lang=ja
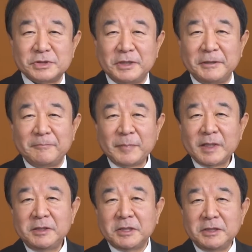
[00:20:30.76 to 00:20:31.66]
子が
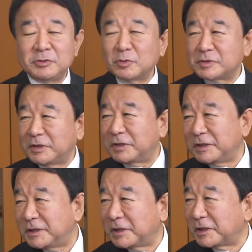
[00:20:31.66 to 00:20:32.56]
いかに独裁
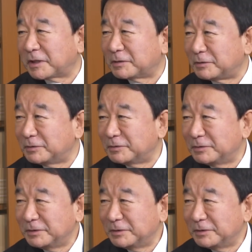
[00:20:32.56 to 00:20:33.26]
的でないかっていう